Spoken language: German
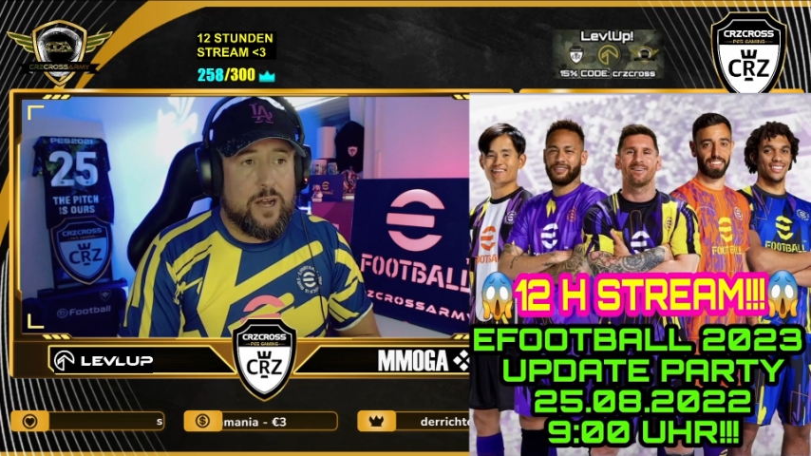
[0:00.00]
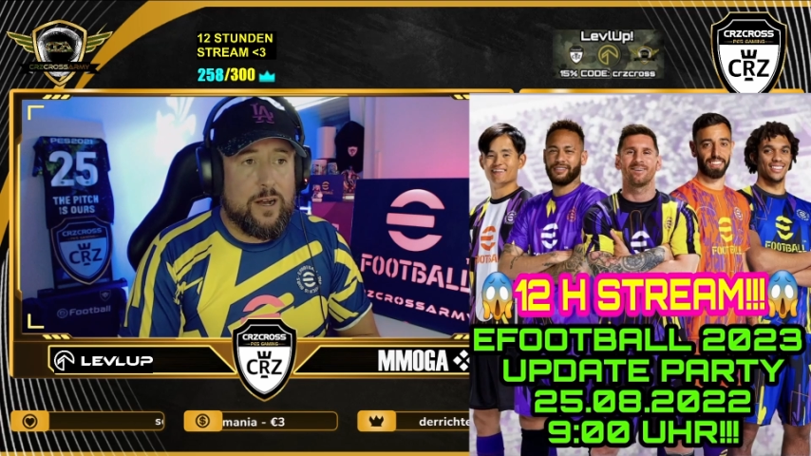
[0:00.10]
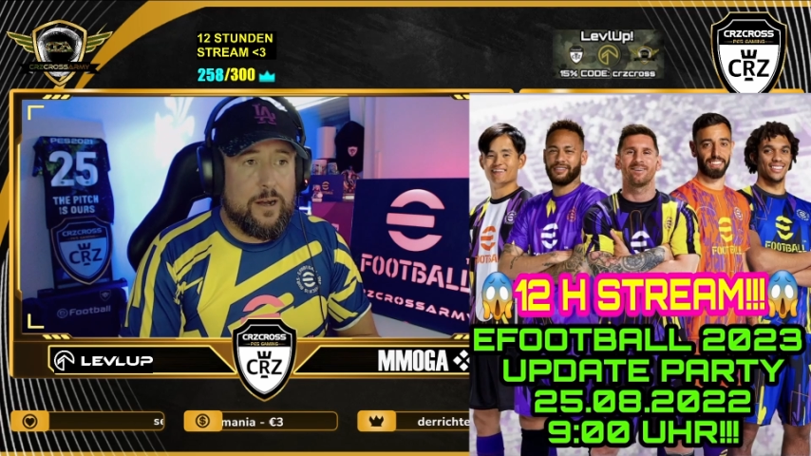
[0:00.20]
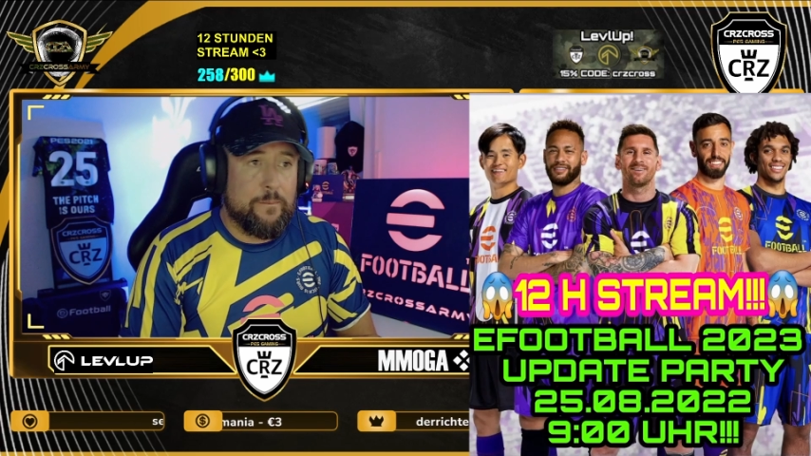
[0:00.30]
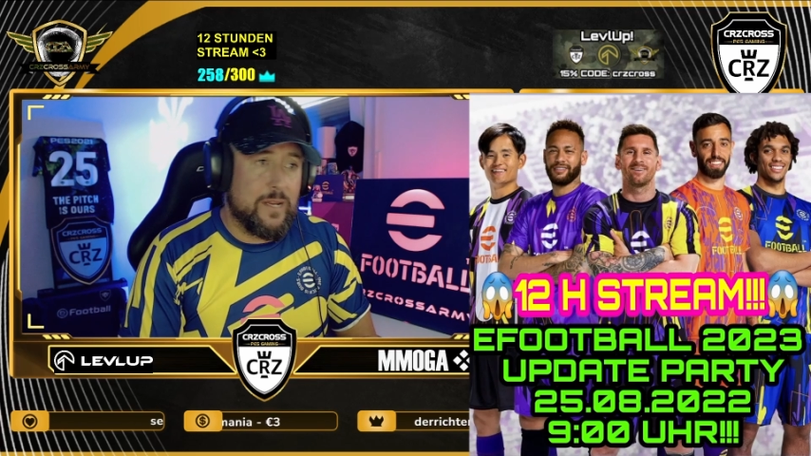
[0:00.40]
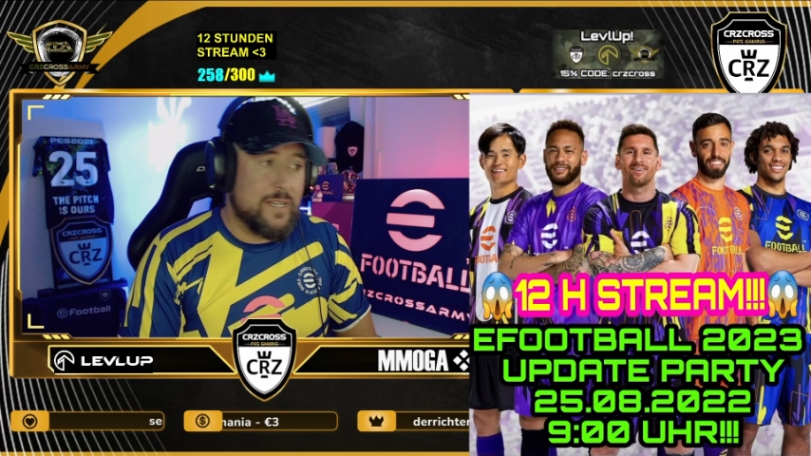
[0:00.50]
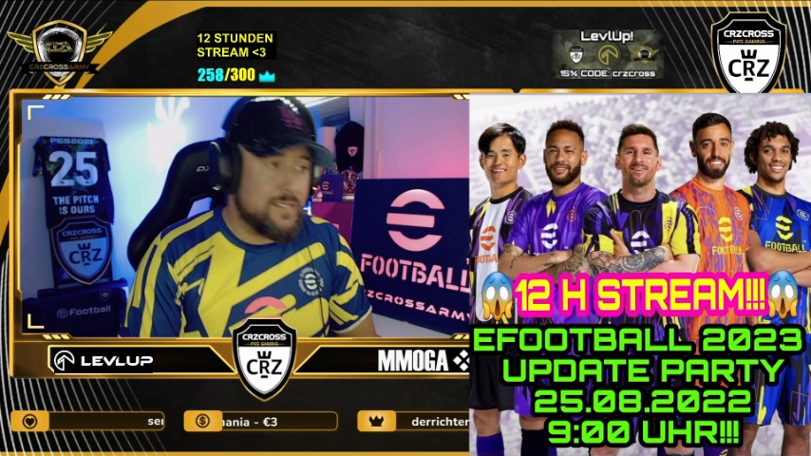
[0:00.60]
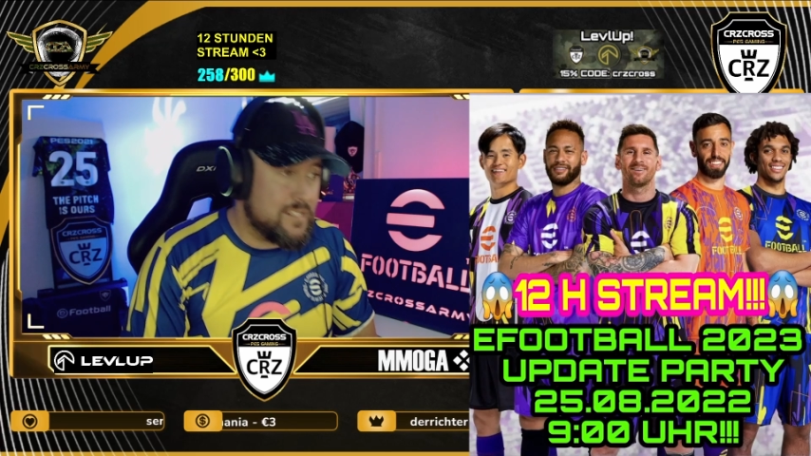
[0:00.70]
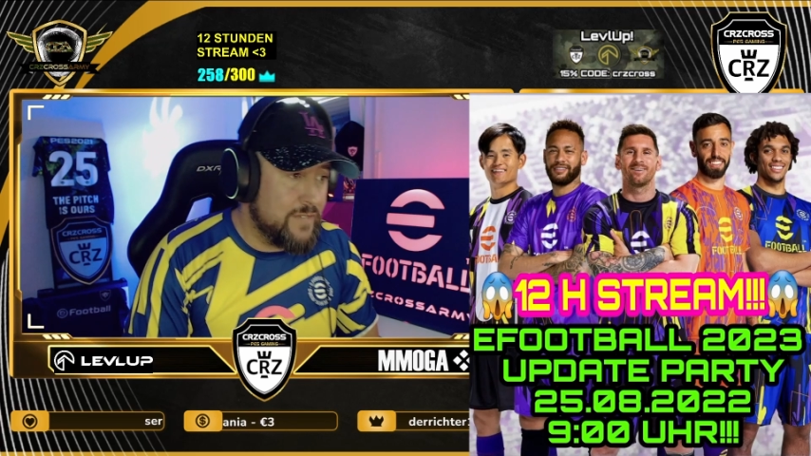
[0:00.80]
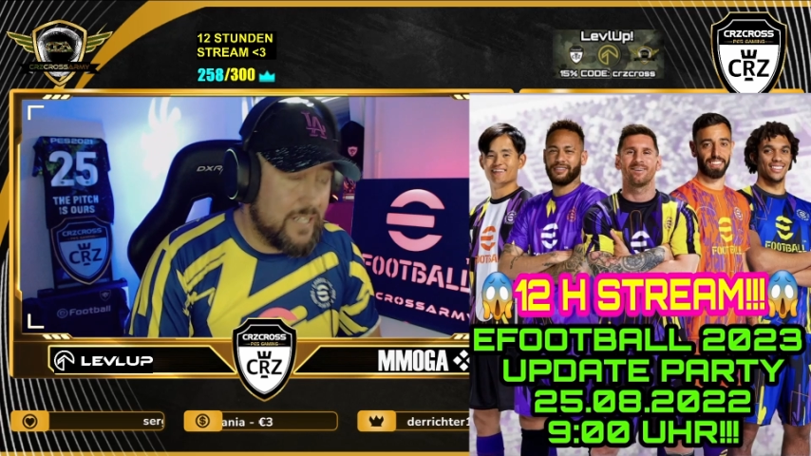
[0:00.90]
ähm,
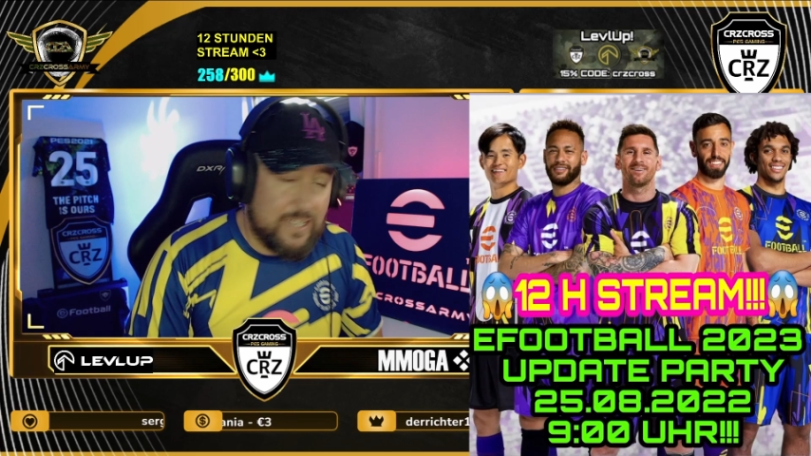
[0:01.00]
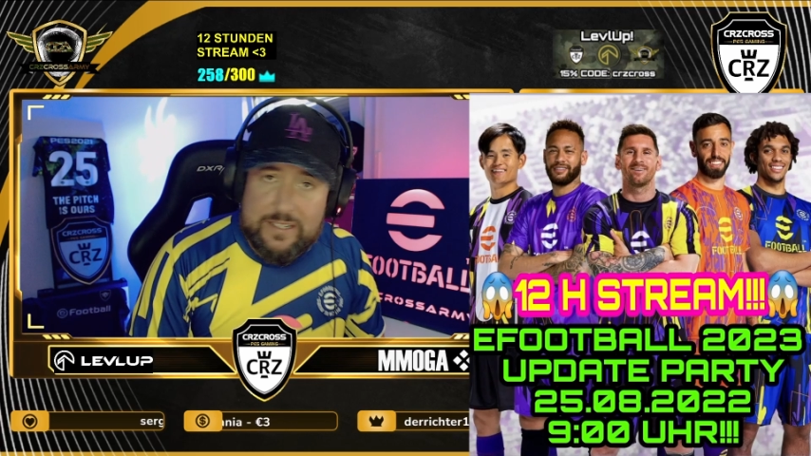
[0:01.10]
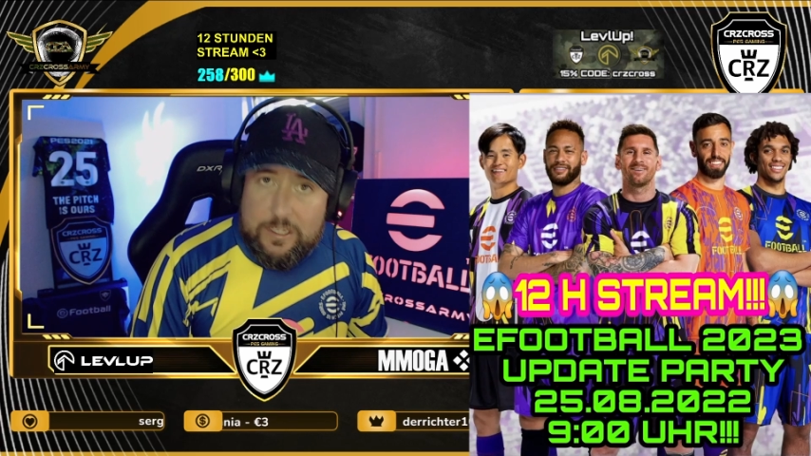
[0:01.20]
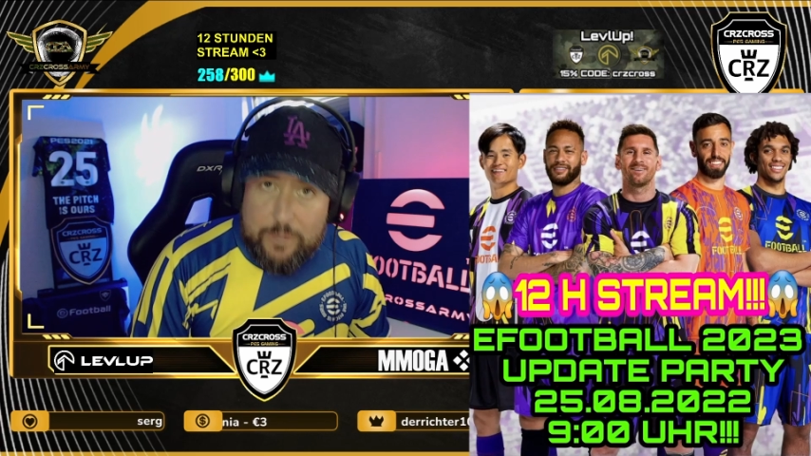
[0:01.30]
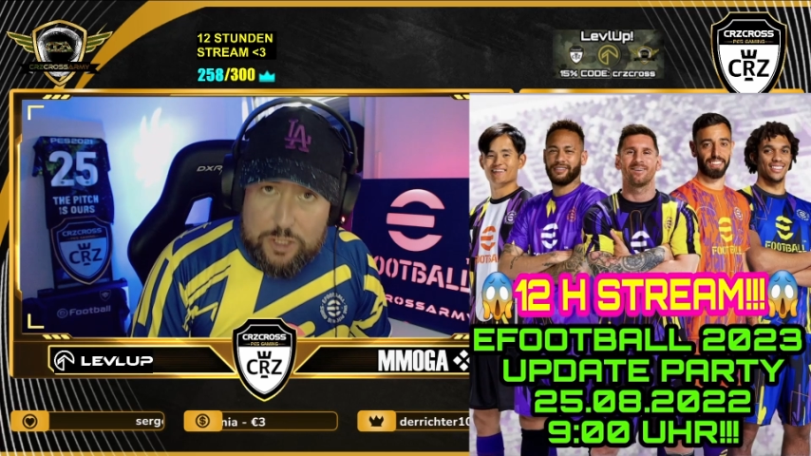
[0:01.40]
ist es wirklich nicht